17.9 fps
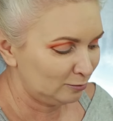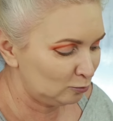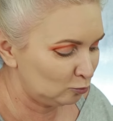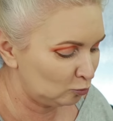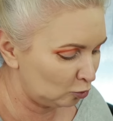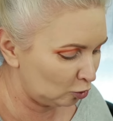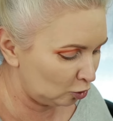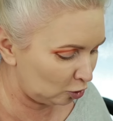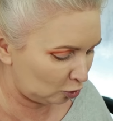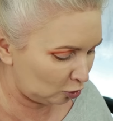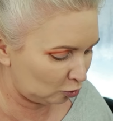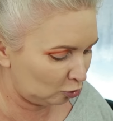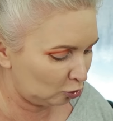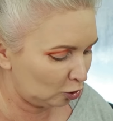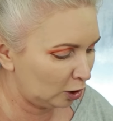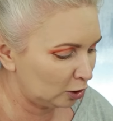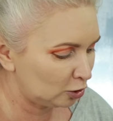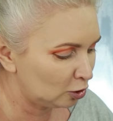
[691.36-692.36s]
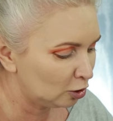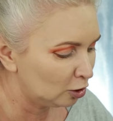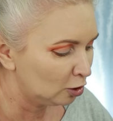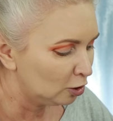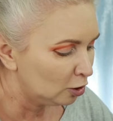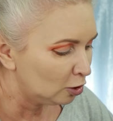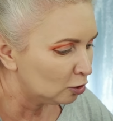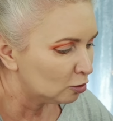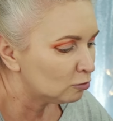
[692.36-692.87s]
Moje kochanie,
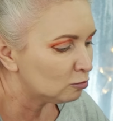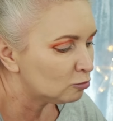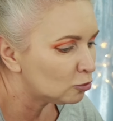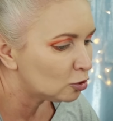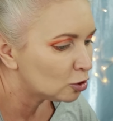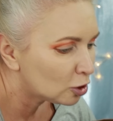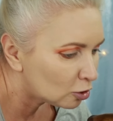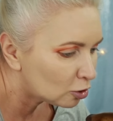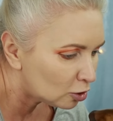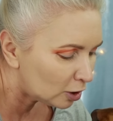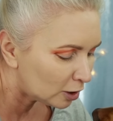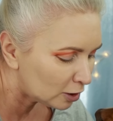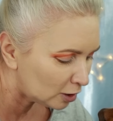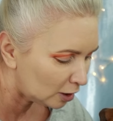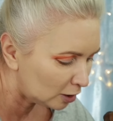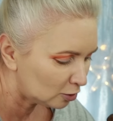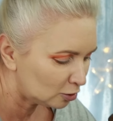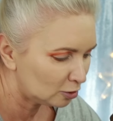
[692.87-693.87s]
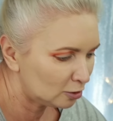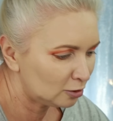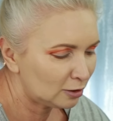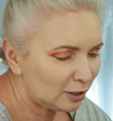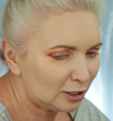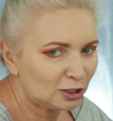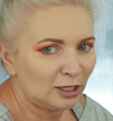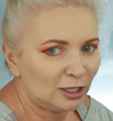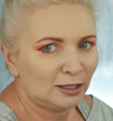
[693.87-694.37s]
moje kochanie, a ty
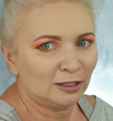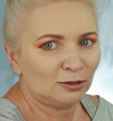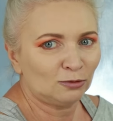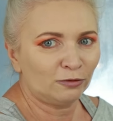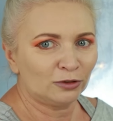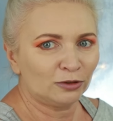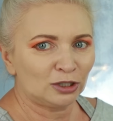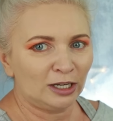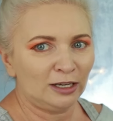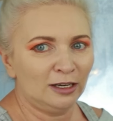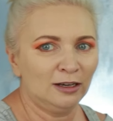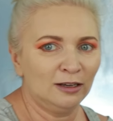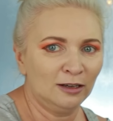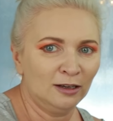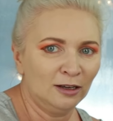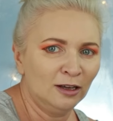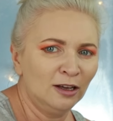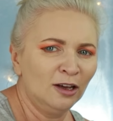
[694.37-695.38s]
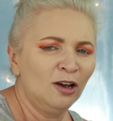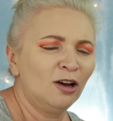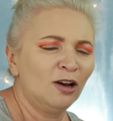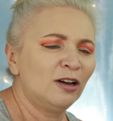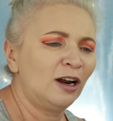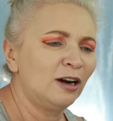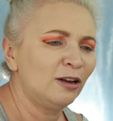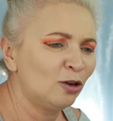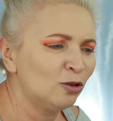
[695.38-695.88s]
dasz radę tu wyżej?
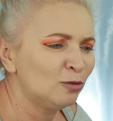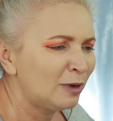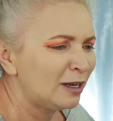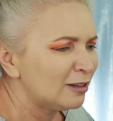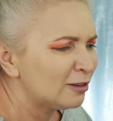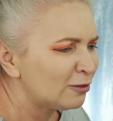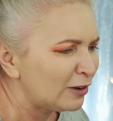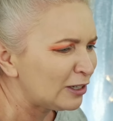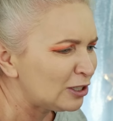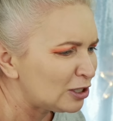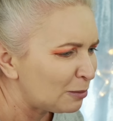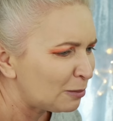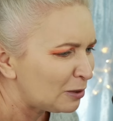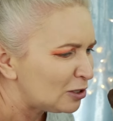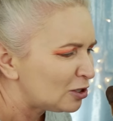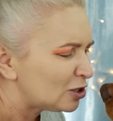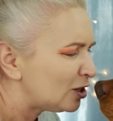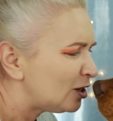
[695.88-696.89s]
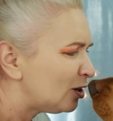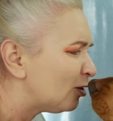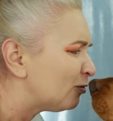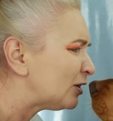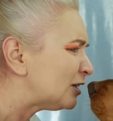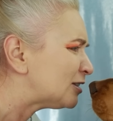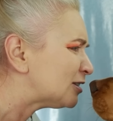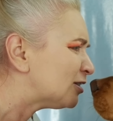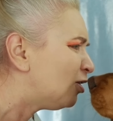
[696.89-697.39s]
ale on ma 25 kilo,
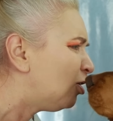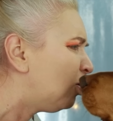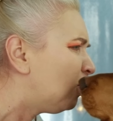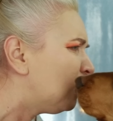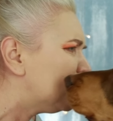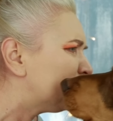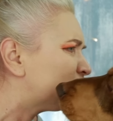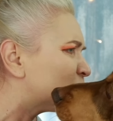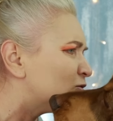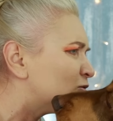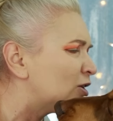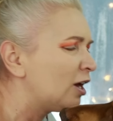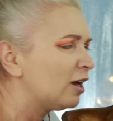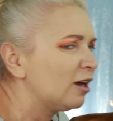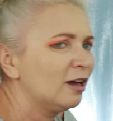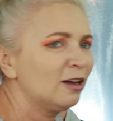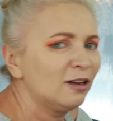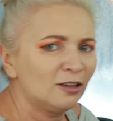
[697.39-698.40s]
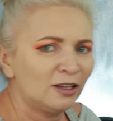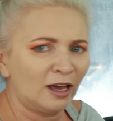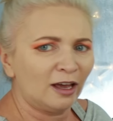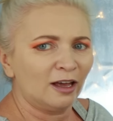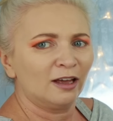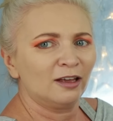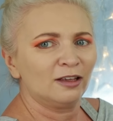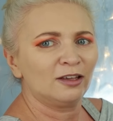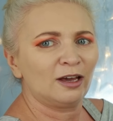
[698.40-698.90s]
więc o Jezu, nie,
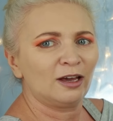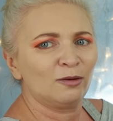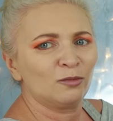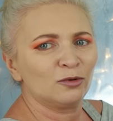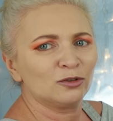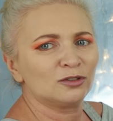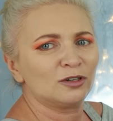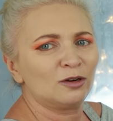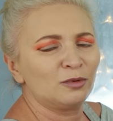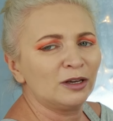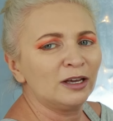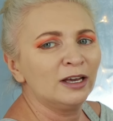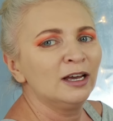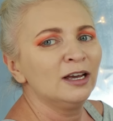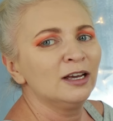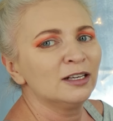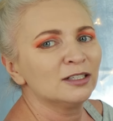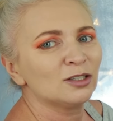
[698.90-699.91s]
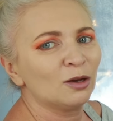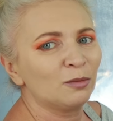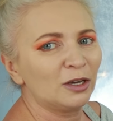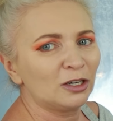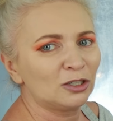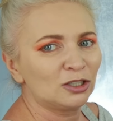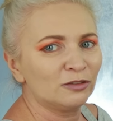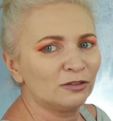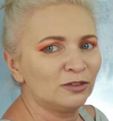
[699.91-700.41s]
nie, nie, bo zrobię
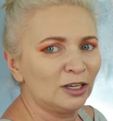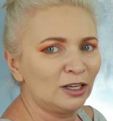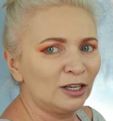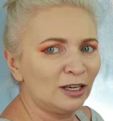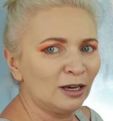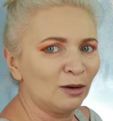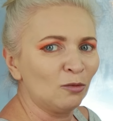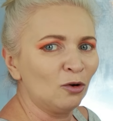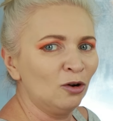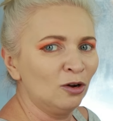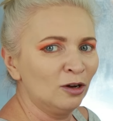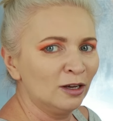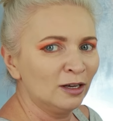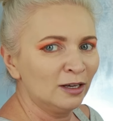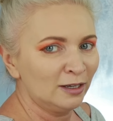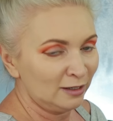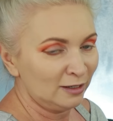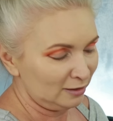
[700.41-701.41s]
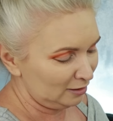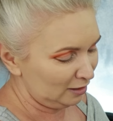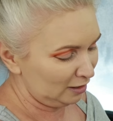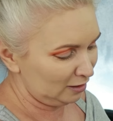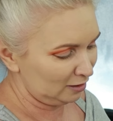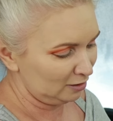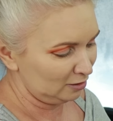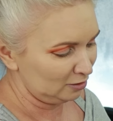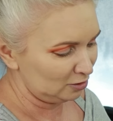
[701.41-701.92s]
sobie krzywdę i jemu.
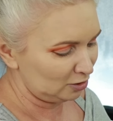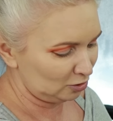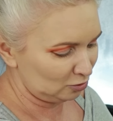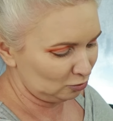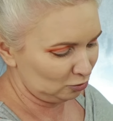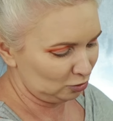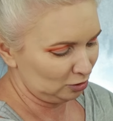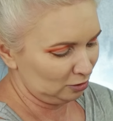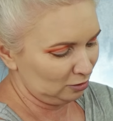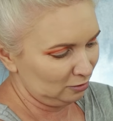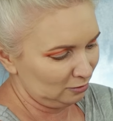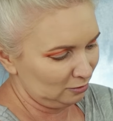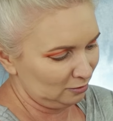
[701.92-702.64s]
Tak, stuś?